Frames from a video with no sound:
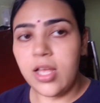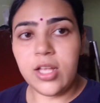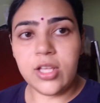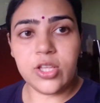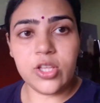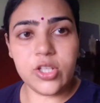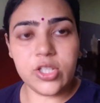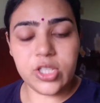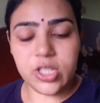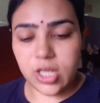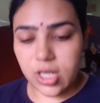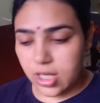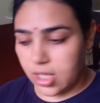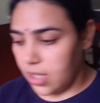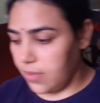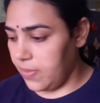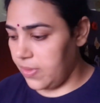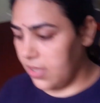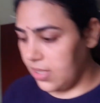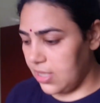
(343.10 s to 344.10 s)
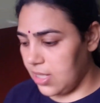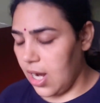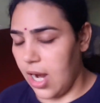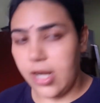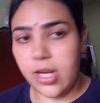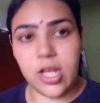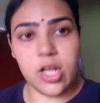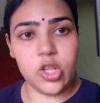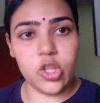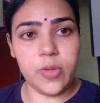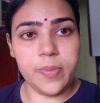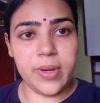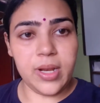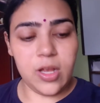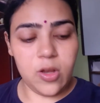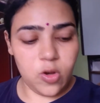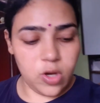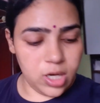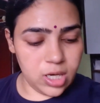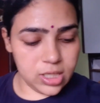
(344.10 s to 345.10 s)
तो चलिए अभी स्टार्ट करती हूँ मेरा
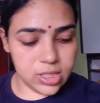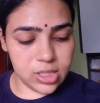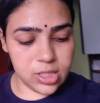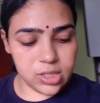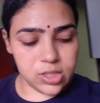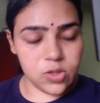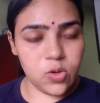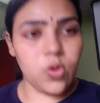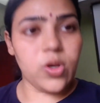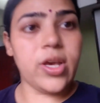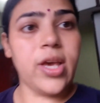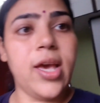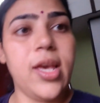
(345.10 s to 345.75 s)
ऑयल अच्छे से हो गया